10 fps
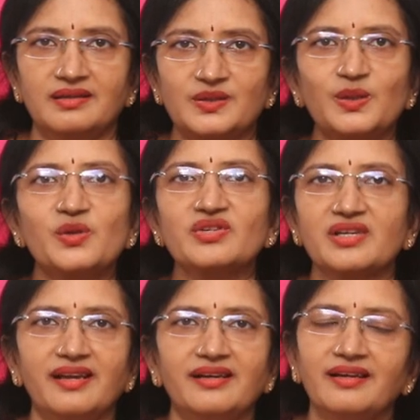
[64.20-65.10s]

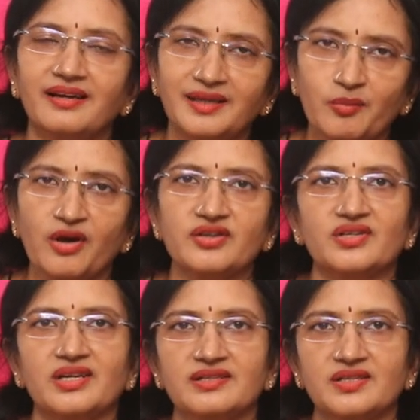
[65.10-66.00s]
సొల్యూషన్ ఏంటి అంటే
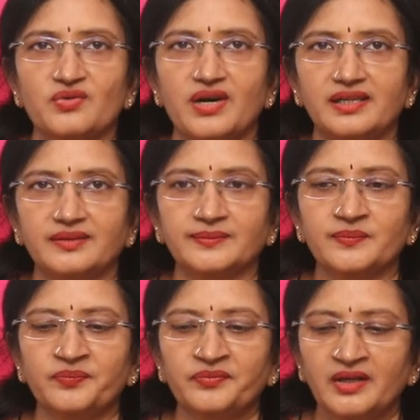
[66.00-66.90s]
మాయిశ్చరైజర్స్ వాడడం
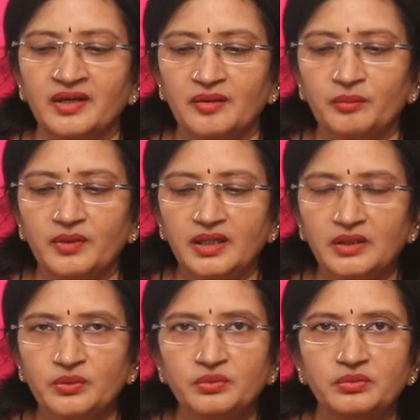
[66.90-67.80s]

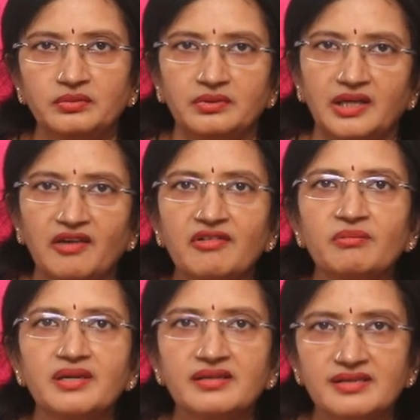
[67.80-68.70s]
మీరు
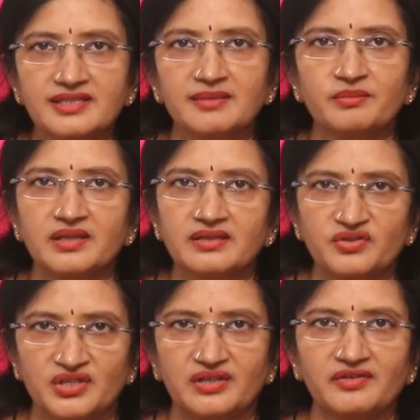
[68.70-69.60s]
నవంబర్ డిసెంబర్
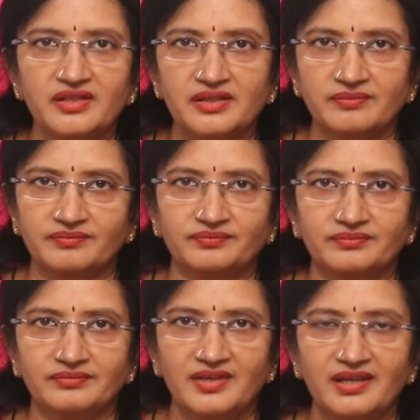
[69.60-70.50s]
జనవరి
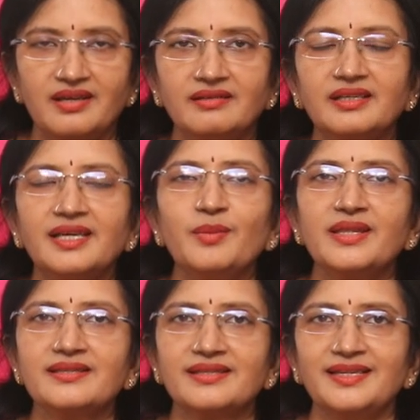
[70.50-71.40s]
ఈ త్రీ
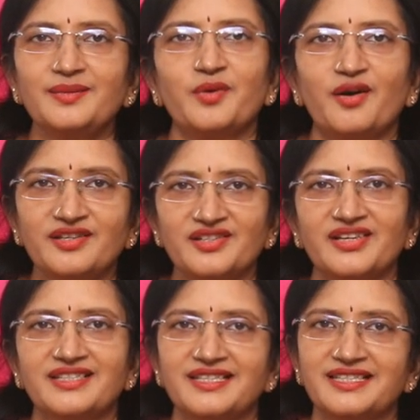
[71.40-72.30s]
మంత్స్కి
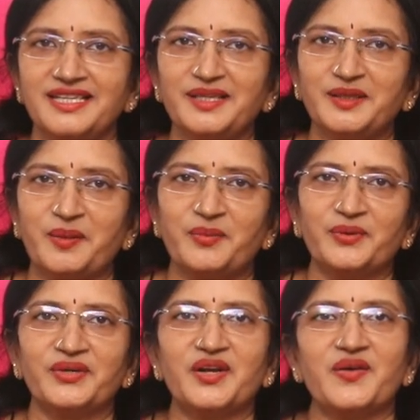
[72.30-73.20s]
మాయిశ్చరైజర్స్ని
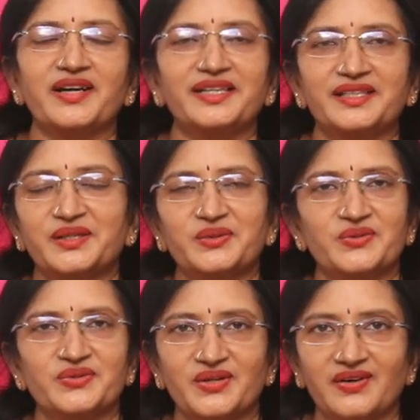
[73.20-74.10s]
తప్పకుండా వాడేట్టుగా
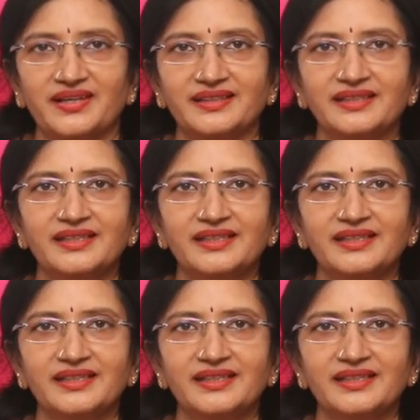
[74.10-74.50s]
చూసుకోవాలి